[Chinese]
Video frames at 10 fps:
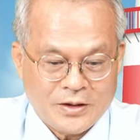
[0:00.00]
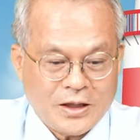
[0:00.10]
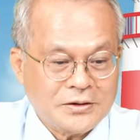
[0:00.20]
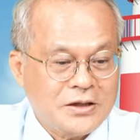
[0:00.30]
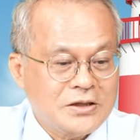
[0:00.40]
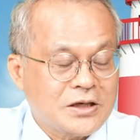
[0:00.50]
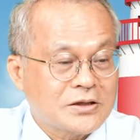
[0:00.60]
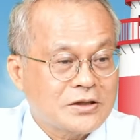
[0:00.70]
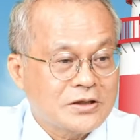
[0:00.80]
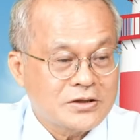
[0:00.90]
它低
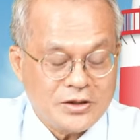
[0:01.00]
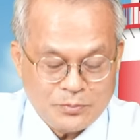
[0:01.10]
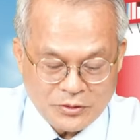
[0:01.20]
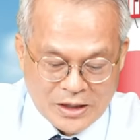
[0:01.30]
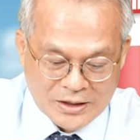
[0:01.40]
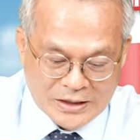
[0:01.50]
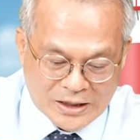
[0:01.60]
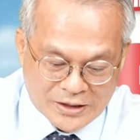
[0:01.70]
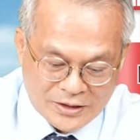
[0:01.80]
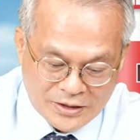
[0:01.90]
档承接不拉
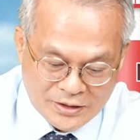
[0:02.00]
抬。